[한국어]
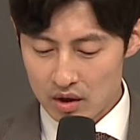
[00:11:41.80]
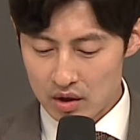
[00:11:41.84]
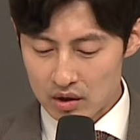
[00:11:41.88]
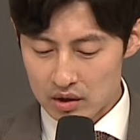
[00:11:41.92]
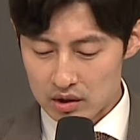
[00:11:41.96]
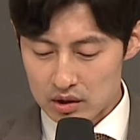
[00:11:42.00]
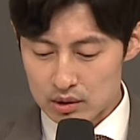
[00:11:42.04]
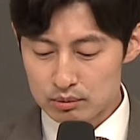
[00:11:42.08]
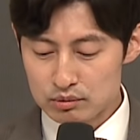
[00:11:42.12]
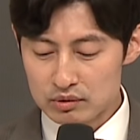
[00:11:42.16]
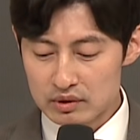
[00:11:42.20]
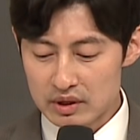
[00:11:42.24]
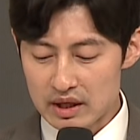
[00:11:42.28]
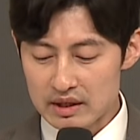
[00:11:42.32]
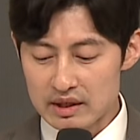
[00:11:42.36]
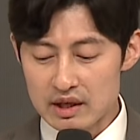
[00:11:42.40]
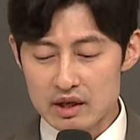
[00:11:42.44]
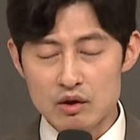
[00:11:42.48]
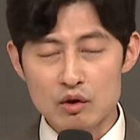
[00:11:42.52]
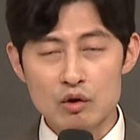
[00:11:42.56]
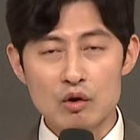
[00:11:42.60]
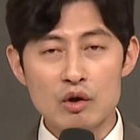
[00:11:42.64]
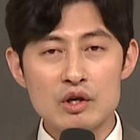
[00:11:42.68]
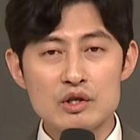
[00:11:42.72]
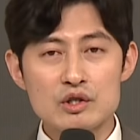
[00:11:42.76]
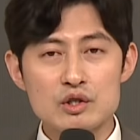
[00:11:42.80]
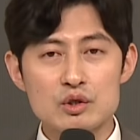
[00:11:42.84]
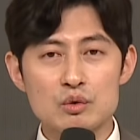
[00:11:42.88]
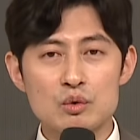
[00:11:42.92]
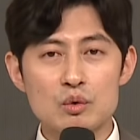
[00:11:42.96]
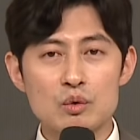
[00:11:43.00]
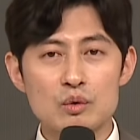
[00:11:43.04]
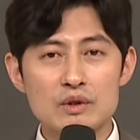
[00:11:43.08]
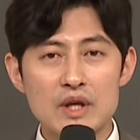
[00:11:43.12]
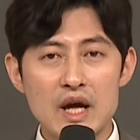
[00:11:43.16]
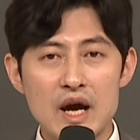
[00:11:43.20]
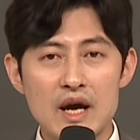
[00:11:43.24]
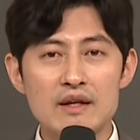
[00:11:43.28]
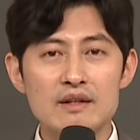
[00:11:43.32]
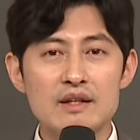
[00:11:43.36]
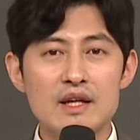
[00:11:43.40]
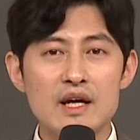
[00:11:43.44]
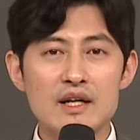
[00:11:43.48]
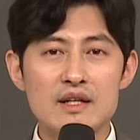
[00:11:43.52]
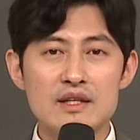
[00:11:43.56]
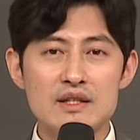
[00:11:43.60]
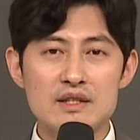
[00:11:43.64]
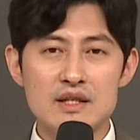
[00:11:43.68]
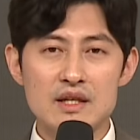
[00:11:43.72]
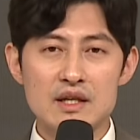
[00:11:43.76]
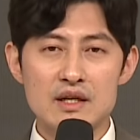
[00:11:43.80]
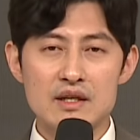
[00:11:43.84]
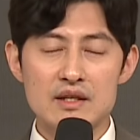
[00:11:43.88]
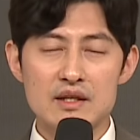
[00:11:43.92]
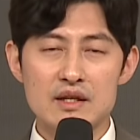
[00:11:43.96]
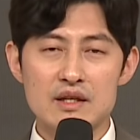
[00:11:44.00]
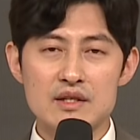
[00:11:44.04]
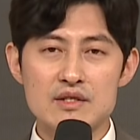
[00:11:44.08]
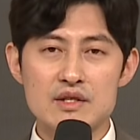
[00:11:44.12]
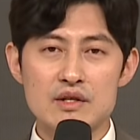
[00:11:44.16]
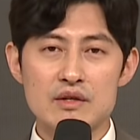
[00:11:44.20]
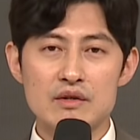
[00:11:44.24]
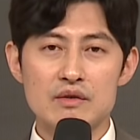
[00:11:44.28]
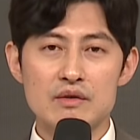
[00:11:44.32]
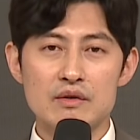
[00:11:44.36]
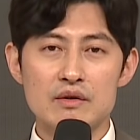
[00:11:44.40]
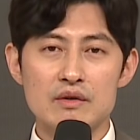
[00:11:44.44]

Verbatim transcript: 그분 안에 거하시고 당당히 이야기하세요.